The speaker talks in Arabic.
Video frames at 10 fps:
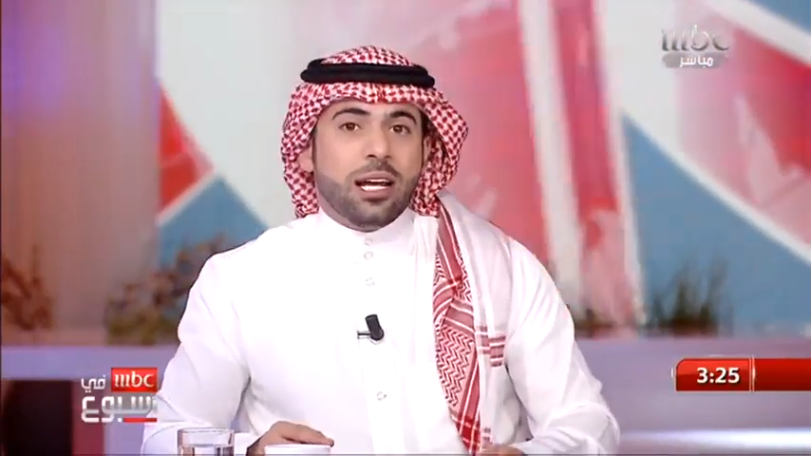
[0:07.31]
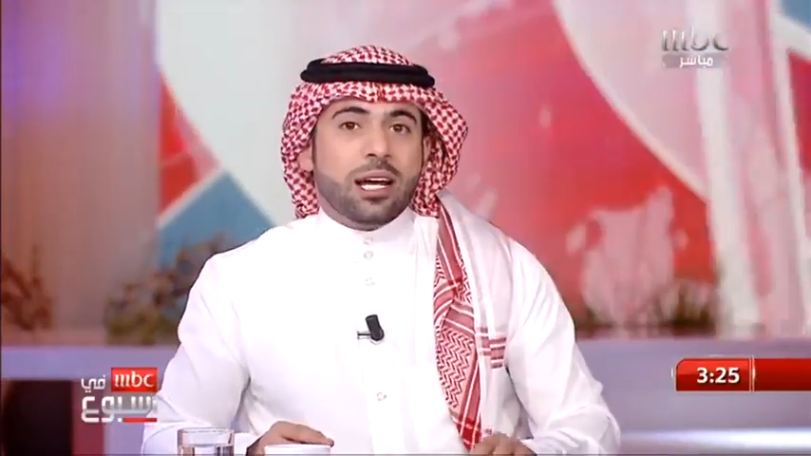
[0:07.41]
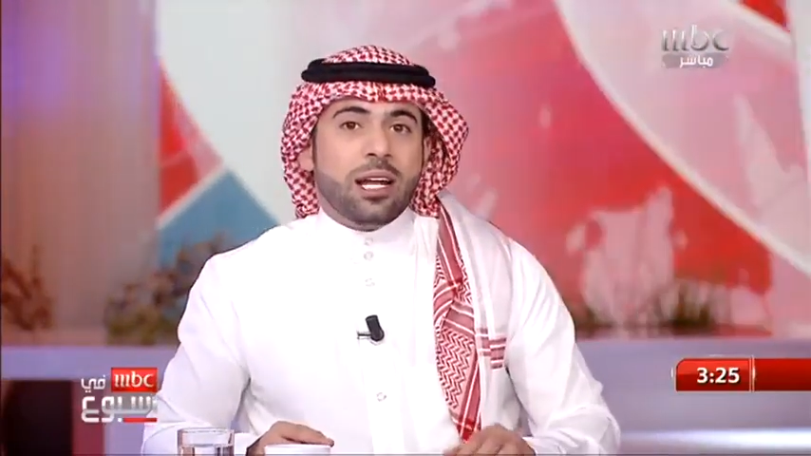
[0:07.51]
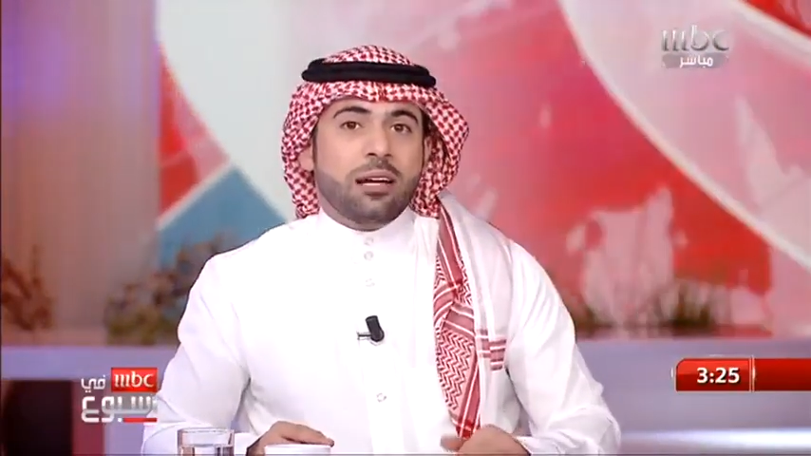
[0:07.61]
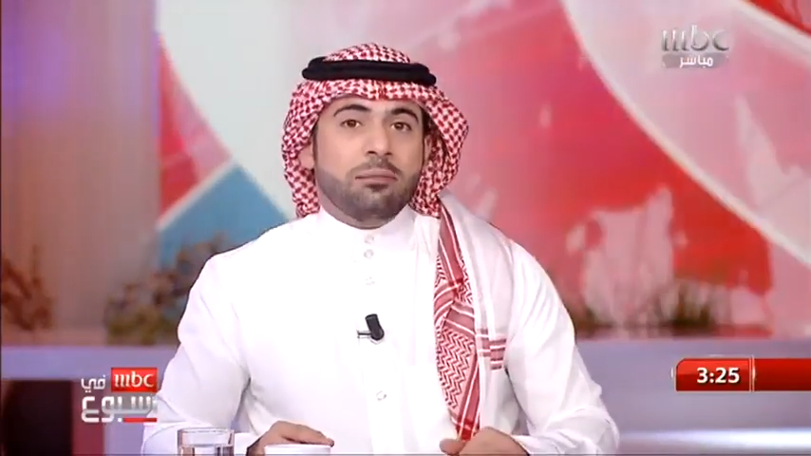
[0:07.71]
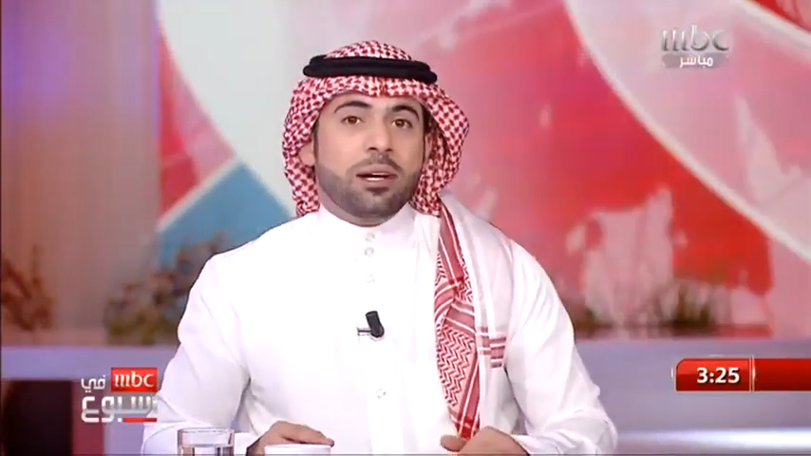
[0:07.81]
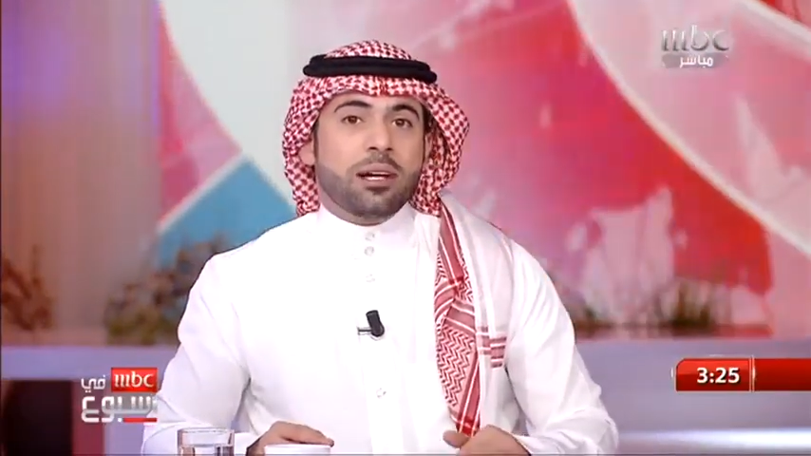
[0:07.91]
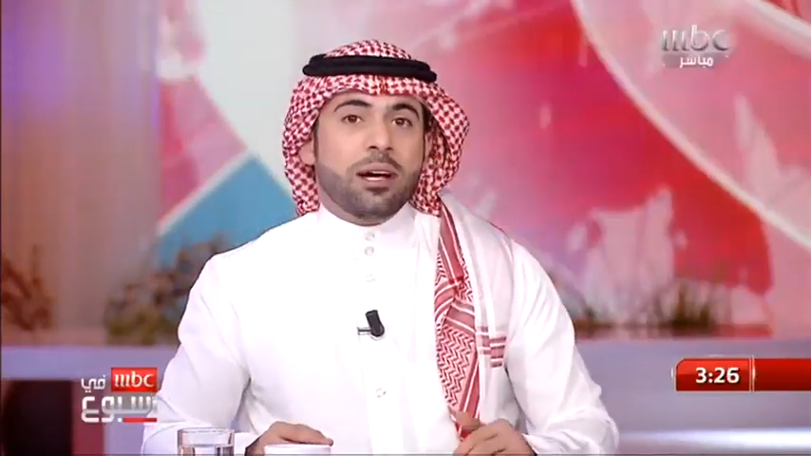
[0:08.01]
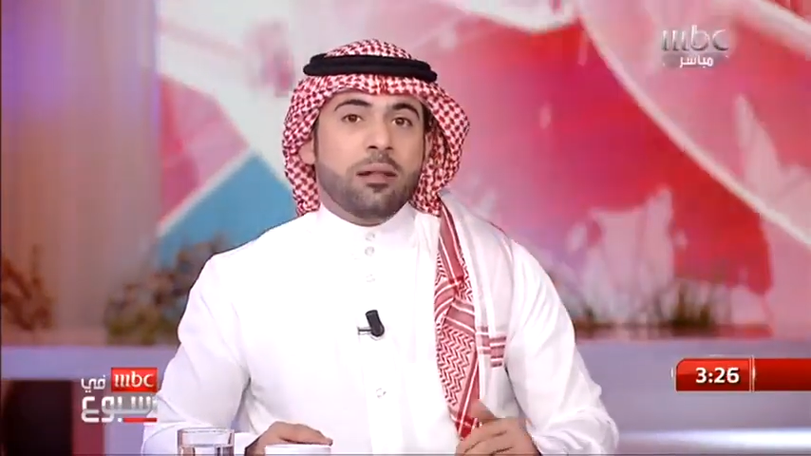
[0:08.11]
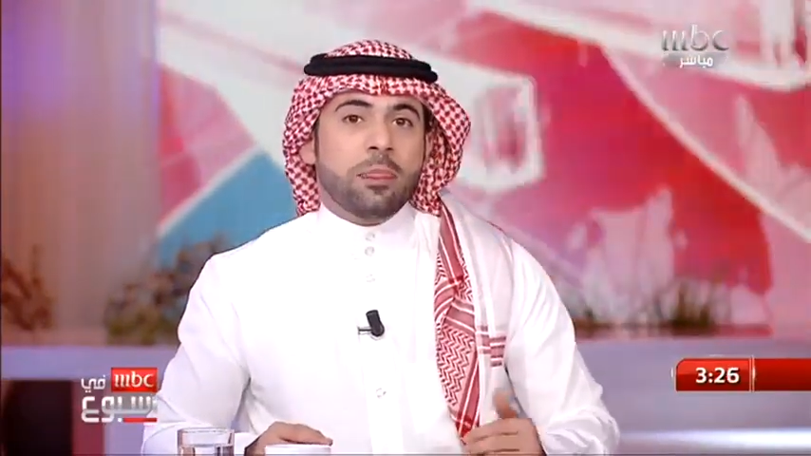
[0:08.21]
لكن
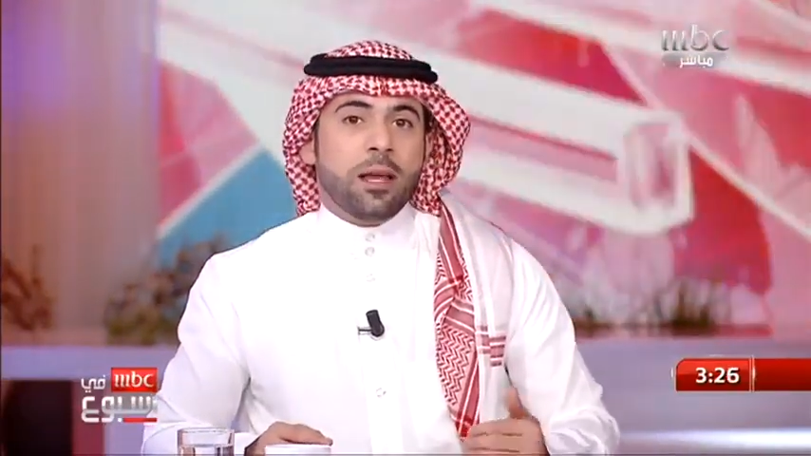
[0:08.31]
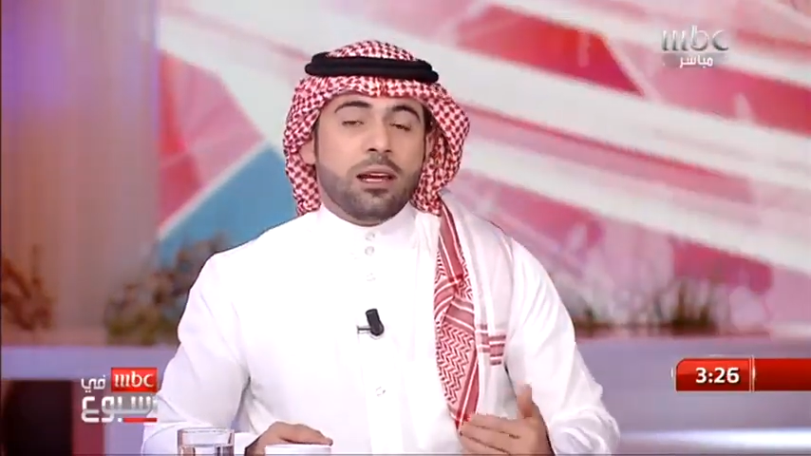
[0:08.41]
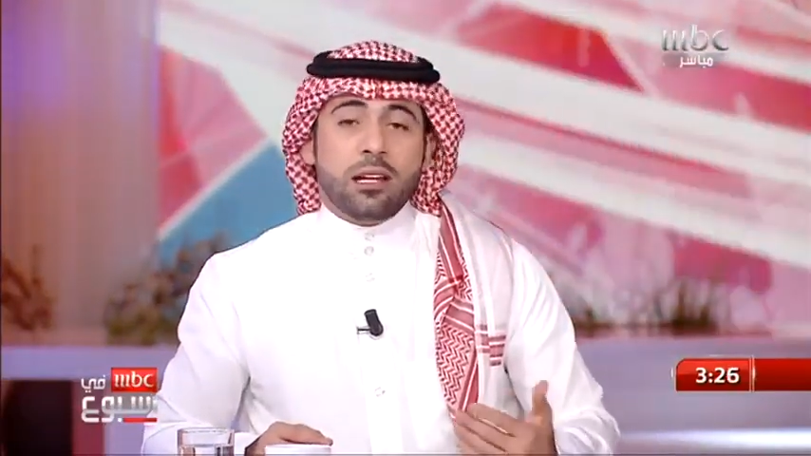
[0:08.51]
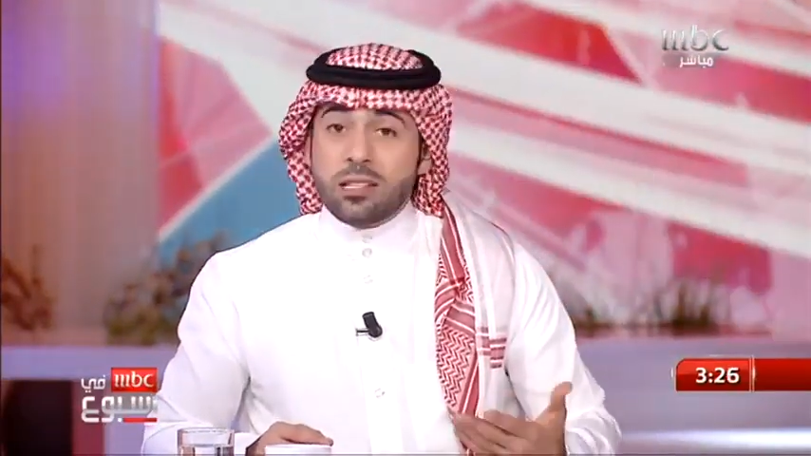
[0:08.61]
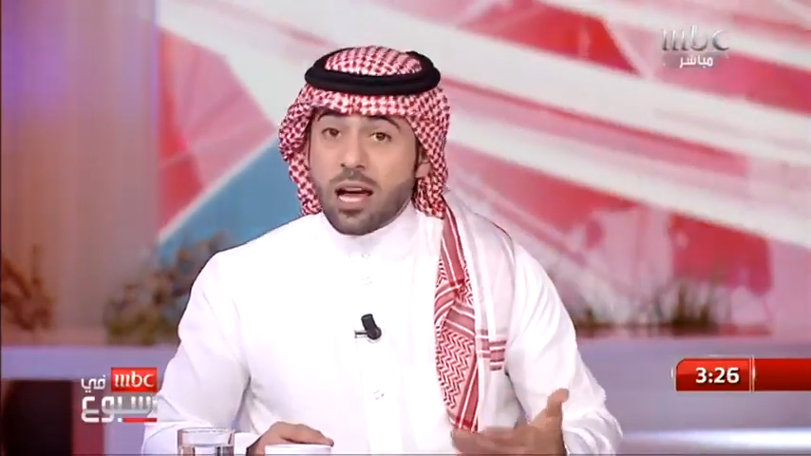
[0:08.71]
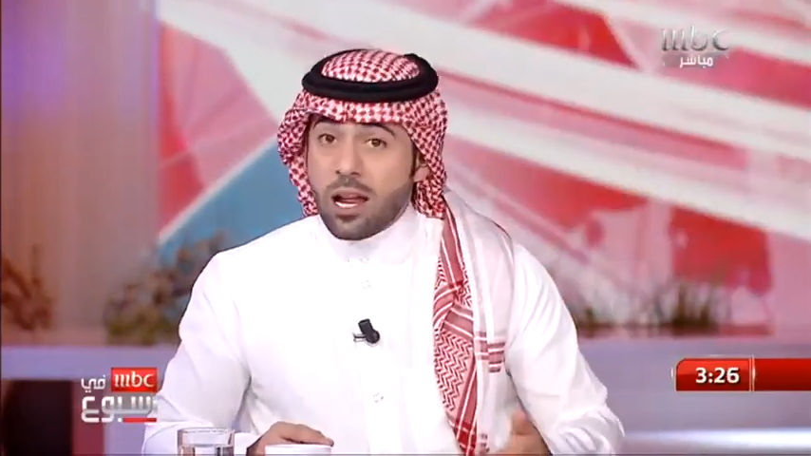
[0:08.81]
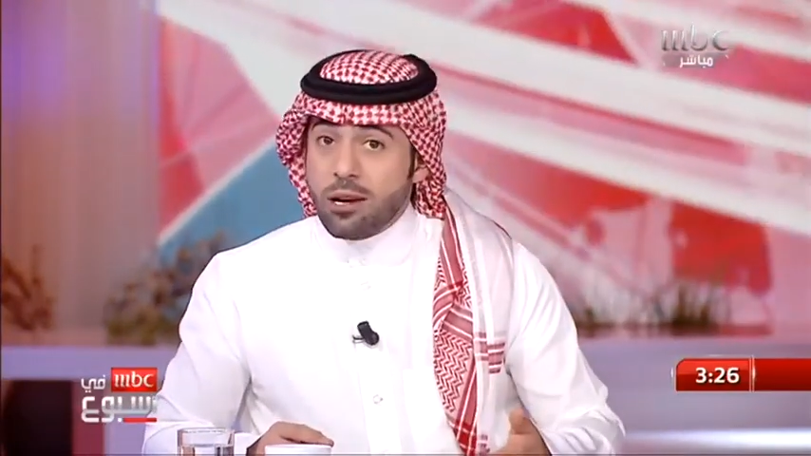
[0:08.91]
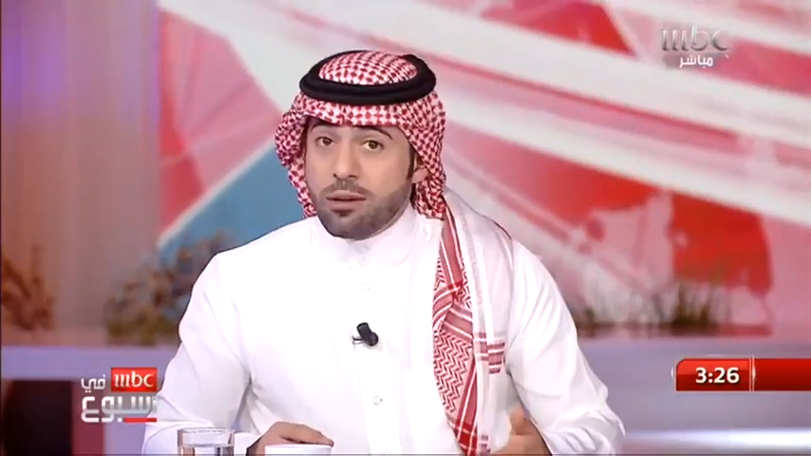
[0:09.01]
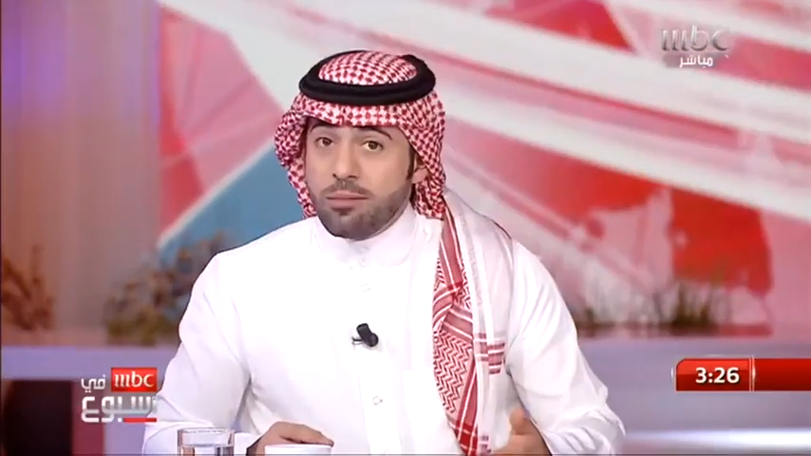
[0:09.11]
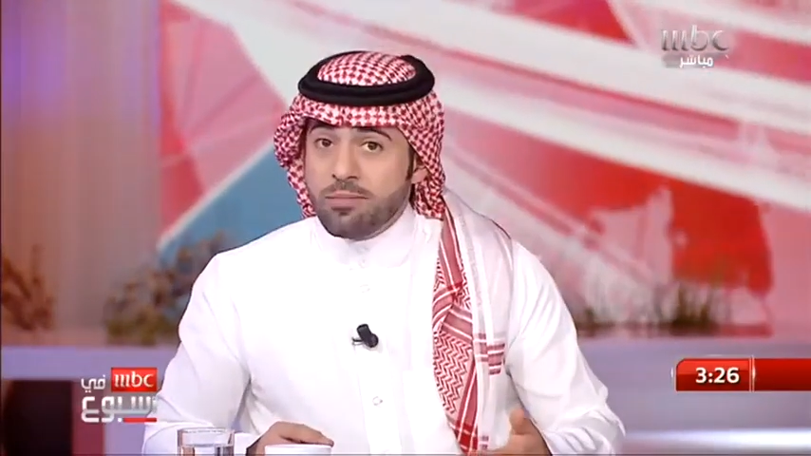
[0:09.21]
هالمره
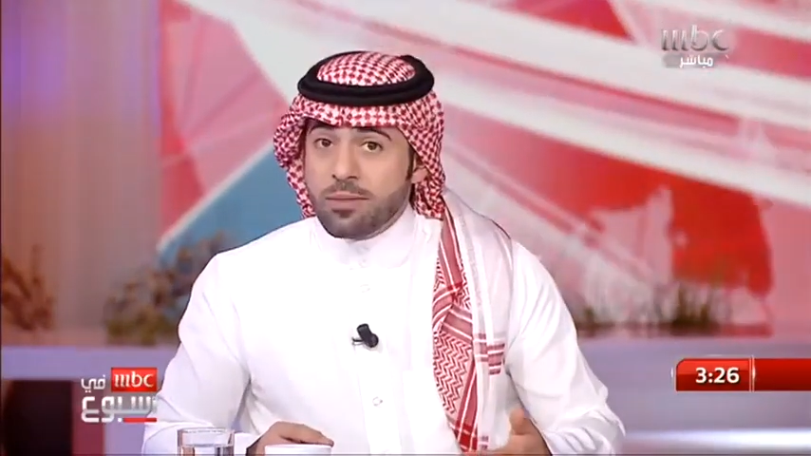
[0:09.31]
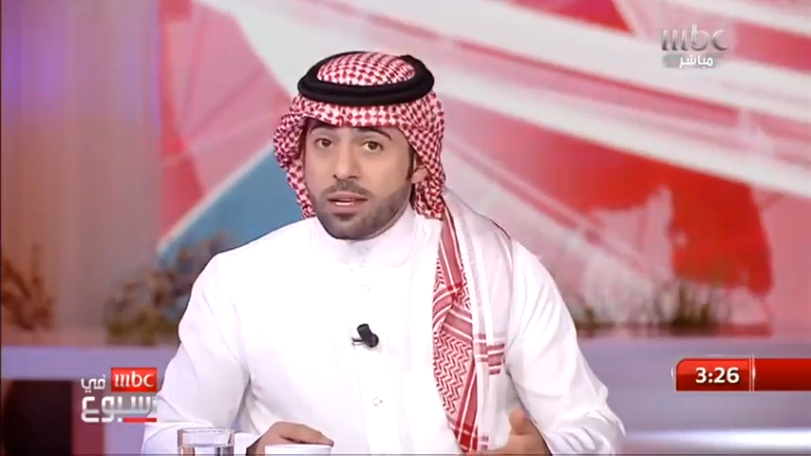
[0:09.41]
للتعلم